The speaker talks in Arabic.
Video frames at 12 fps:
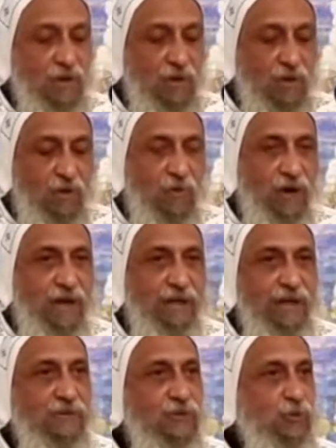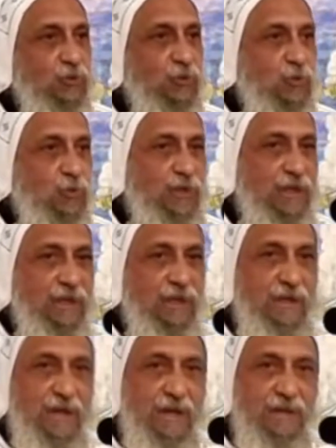وأعياد الظهور
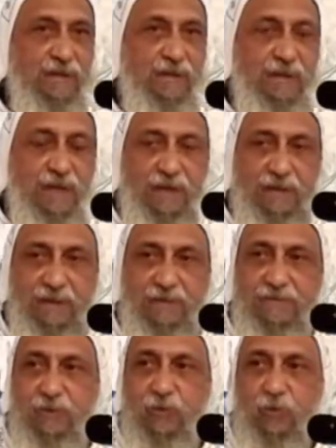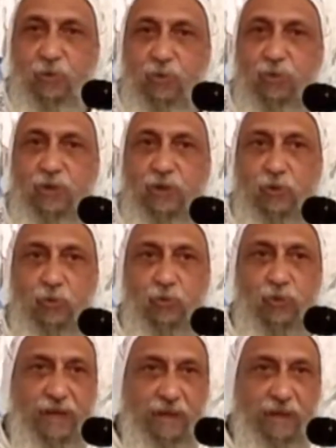الإلهي كانت في القرون الأولى